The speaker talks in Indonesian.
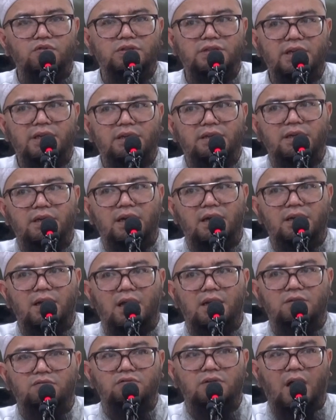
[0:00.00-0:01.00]
musik dengan
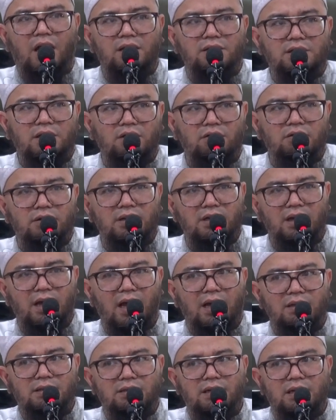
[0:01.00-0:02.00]
Al-Quran kalau
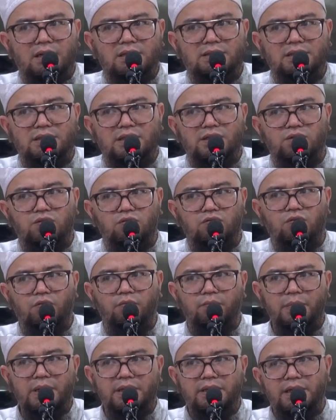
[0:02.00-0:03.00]
dilihat dari segi
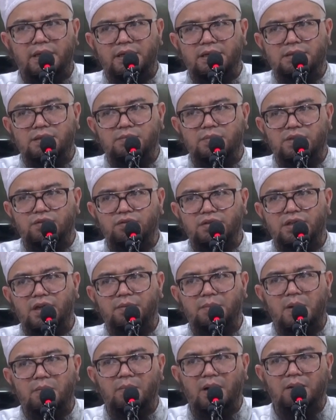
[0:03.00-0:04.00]
hukum fikih sebetulnya
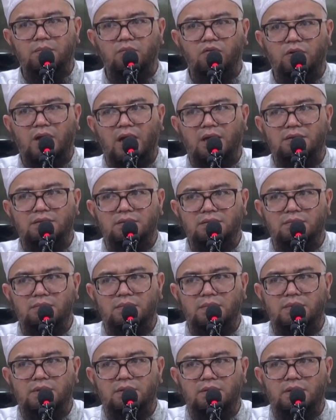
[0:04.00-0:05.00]
memang bukan
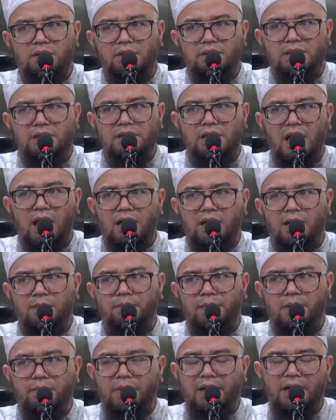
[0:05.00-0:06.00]
tidak ada
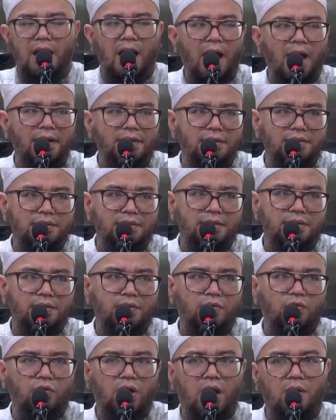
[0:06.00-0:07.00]
perbedaan
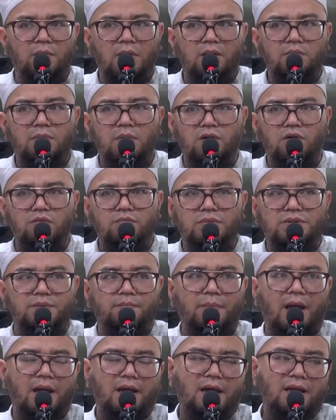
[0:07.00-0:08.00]
ulama belum
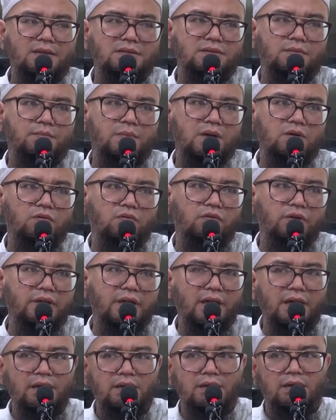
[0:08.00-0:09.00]
sepakat
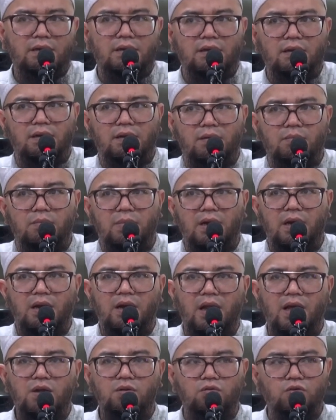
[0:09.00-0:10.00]
sepenuhnya
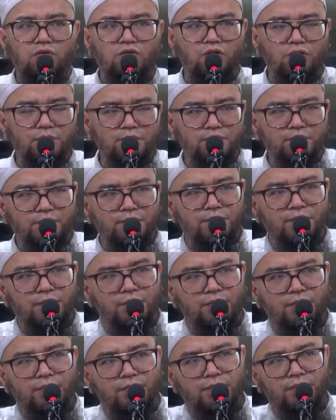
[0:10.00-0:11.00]
mengenai hukum
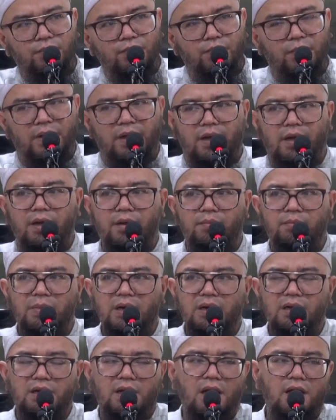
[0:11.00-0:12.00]
ya
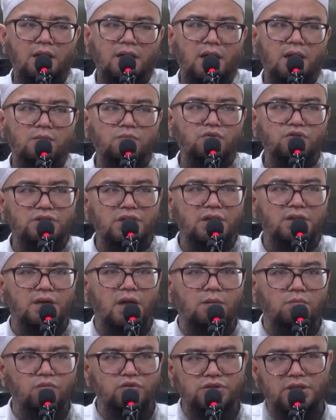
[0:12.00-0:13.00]
mendengarkan musik
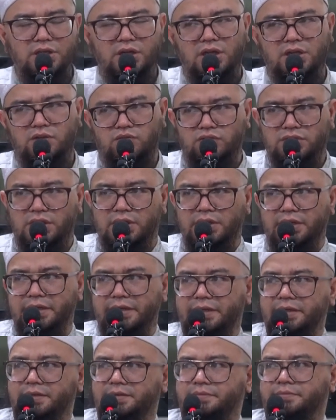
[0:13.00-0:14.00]
dan musik itu
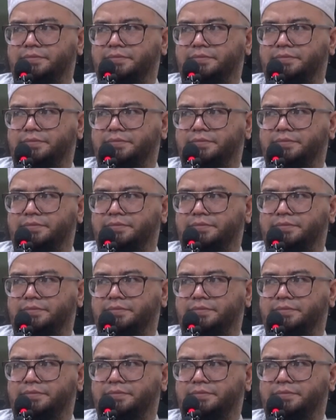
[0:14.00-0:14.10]
sendiri